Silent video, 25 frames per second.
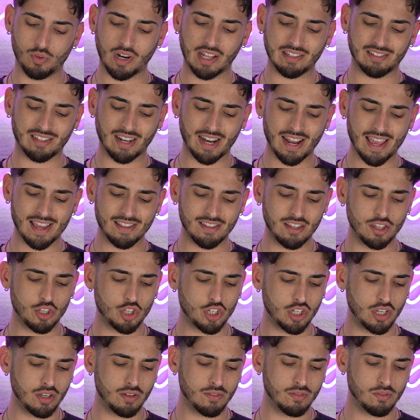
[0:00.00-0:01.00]
una
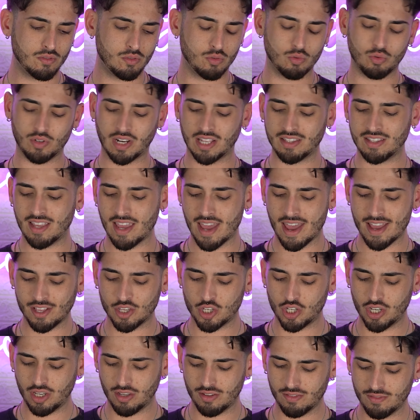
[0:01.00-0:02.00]
13, una
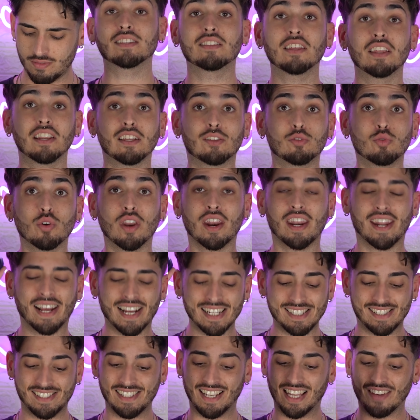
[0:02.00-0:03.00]
10, addirittura
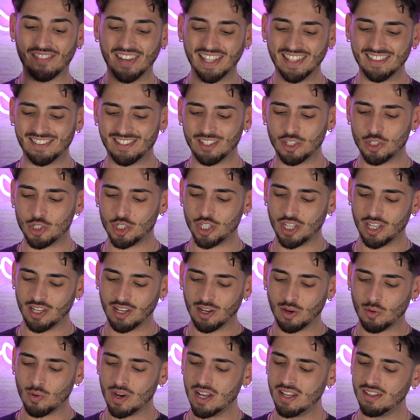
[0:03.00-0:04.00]
ragazzi la
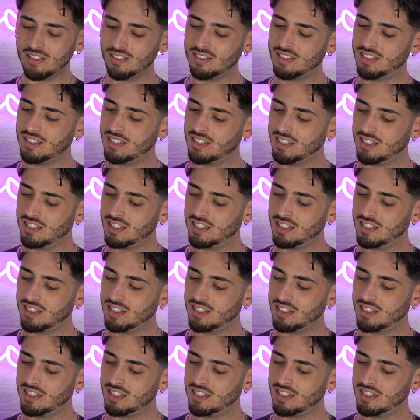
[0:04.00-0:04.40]
25